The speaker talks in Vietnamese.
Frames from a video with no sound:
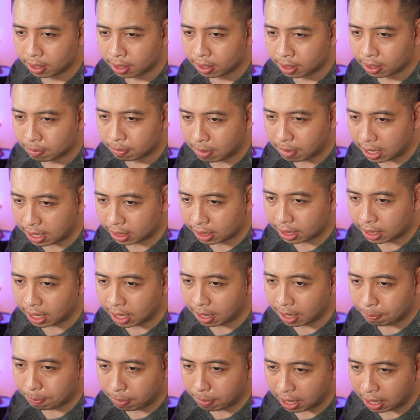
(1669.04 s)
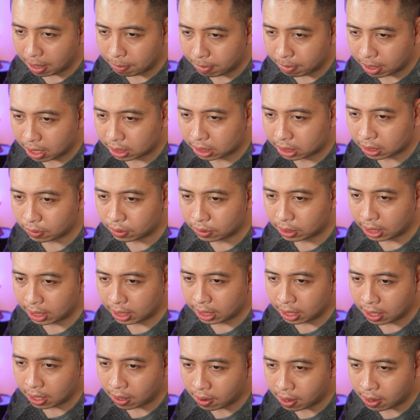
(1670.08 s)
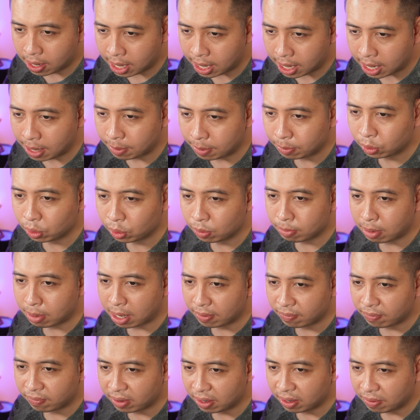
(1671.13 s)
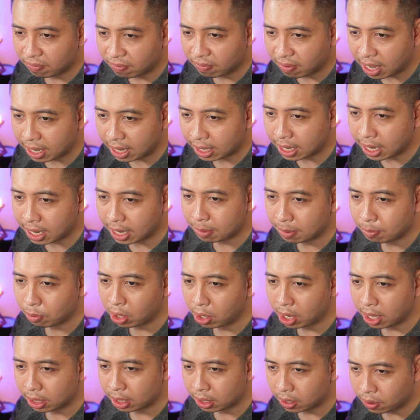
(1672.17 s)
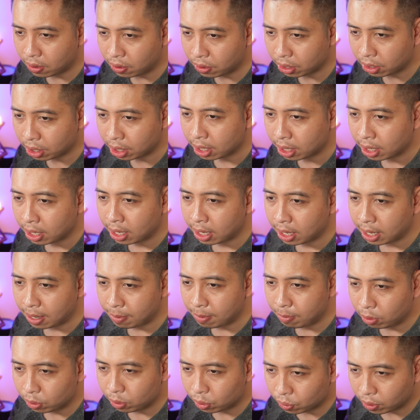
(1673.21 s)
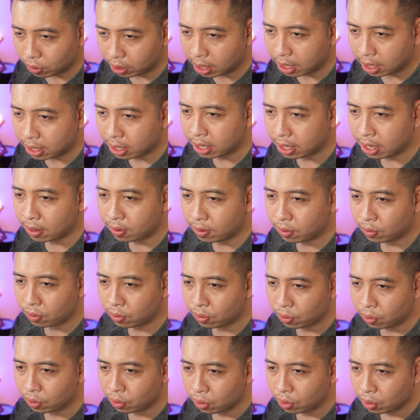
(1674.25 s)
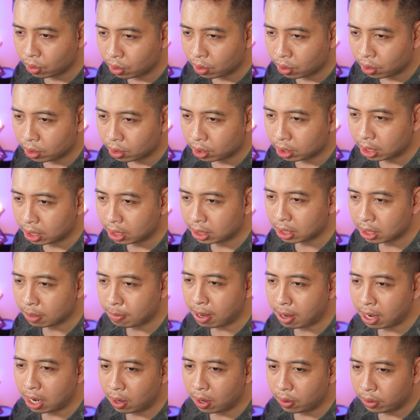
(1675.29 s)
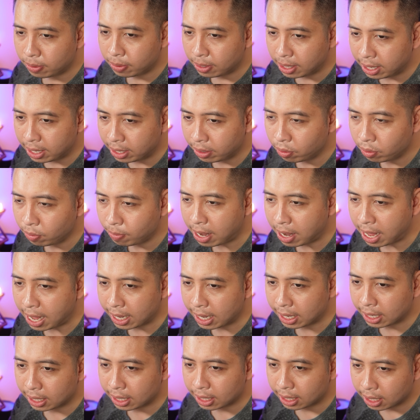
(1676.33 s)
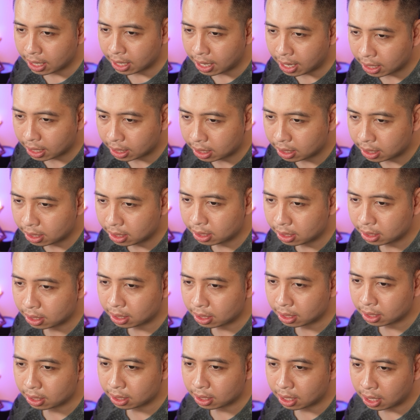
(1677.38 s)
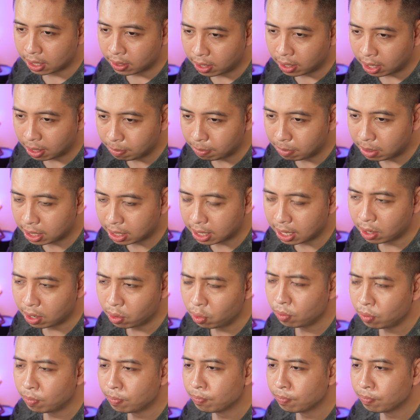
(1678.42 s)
Bạn TPM69 hỏi là em dùng bàn phím vài ngày một lần thôi, em lút switch lần đầu thì sau bao lâu nó lên lúp lại hay cứ thấy nó hết mượt là lúp